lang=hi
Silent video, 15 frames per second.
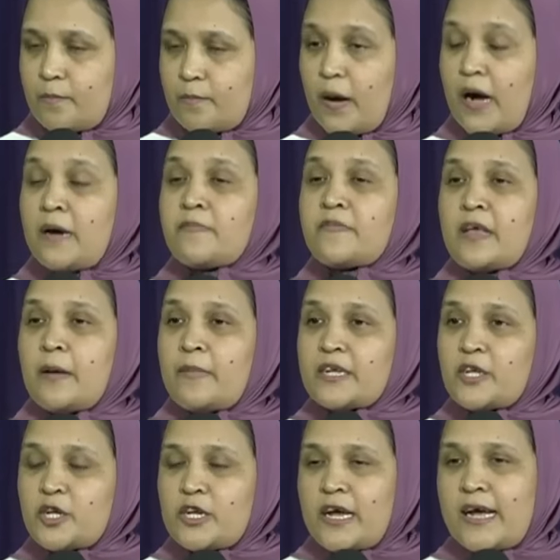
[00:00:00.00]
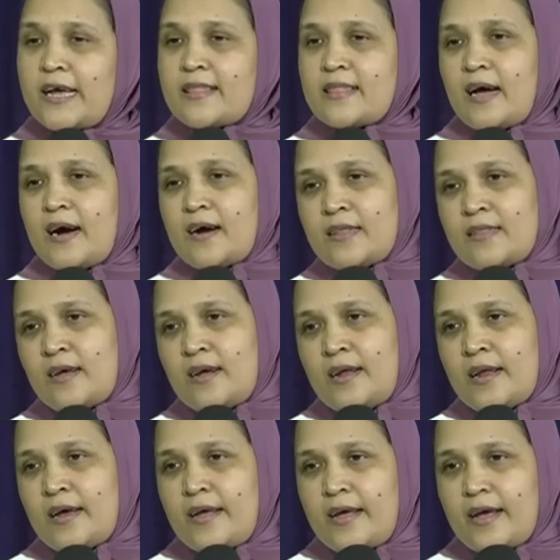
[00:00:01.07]
पाप से बचने की ताकत ही
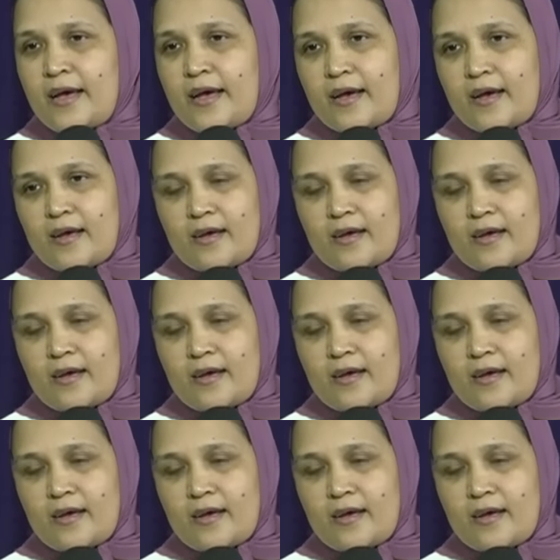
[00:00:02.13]
नहीं है